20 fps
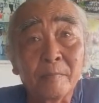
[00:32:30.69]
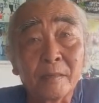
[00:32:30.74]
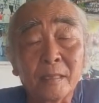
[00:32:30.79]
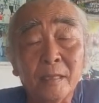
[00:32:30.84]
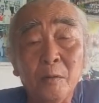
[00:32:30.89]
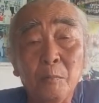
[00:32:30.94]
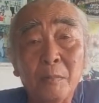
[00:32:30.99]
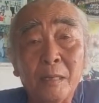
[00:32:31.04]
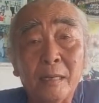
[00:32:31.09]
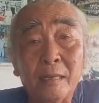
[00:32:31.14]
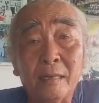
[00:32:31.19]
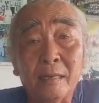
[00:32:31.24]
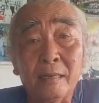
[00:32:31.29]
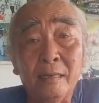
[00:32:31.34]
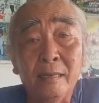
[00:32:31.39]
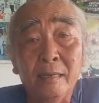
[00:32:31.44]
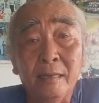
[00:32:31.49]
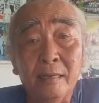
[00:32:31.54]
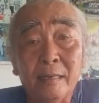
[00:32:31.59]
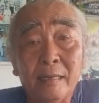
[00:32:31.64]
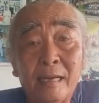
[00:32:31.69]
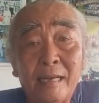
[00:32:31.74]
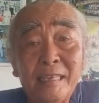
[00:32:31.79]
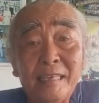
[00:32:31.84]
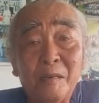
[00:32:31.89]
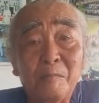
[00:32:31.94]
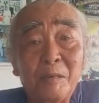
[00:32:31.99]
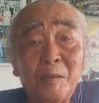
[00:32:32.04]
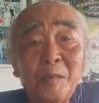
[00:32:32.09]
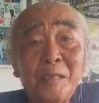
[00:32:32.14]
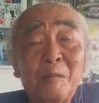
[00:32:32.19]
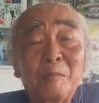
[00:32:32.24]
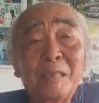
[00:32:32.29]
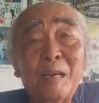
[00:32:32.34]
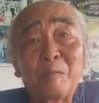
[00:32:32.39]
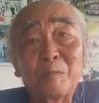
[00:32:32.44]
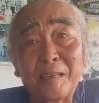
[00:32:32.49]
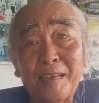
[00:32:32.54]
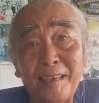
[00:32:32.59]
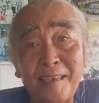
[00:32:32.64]
nếu mà nãy giờ mình nói vòng
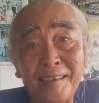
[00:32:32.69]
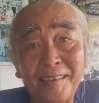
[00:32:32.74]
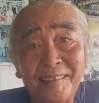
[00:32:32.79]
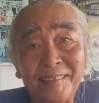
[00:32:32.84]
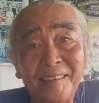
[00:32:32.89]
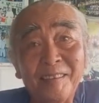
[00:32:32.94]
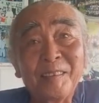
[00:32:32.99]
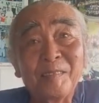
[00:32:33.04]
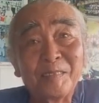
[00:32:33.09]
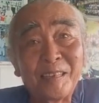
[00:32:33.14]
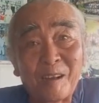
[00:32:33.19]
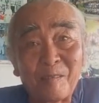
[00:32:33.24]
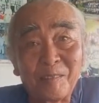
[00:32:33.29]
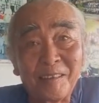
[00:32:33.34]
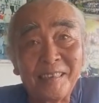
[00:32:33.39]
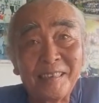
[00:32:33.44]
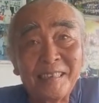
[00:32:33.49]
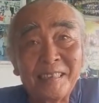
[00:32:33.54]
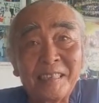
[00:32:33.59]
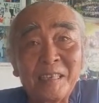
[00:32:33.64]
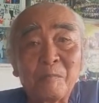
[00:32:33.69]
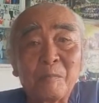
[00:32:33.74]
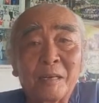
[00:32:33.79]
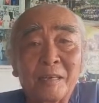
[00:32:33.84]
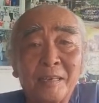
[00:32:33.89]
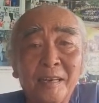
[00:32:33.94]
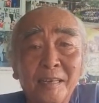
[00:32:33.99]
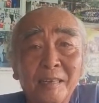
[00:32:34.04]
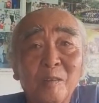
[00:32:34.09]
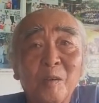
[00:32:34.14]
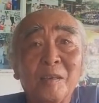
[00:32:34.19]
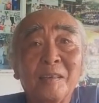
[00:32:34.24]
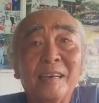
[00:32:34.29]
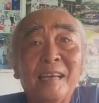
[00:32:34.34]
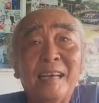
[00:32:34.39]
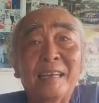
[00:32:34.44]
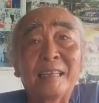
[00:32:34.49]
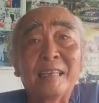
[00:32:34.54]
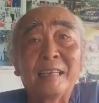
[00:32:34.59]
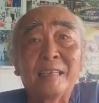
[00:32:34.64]
vòng thiệt nói vòng vòng đó nhưng mà kết luận
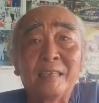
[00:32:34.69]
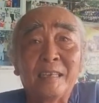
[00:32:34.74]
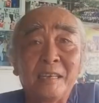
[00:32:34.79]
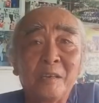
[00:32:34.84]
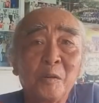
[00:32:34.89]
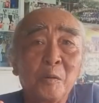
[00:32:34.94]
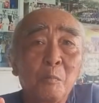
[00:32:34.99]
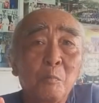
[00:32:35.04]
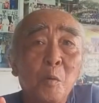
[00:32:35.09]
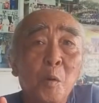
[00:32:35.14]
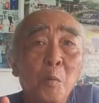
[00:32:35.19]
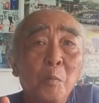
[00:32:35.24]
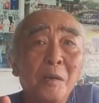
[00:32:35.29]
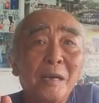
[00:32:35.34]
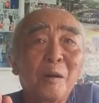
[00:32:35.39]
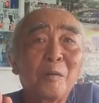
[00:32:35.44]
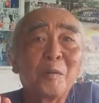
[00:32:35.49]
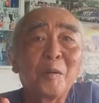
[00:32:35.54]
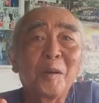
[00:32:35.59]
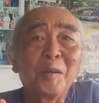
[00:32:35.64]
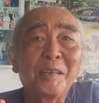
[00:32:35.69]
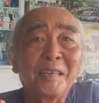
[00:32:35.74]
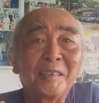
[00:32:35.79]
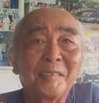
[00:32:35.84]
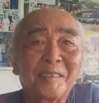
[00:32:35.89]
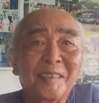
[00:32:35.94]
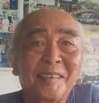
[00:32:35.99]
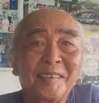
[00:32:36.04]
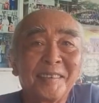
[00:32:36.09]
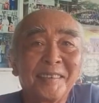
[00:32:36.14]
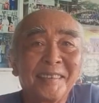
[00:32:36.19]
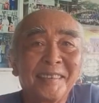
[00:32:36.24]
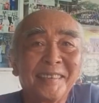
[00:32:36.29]
lại thì chỉ có bốn câu nói này là thôi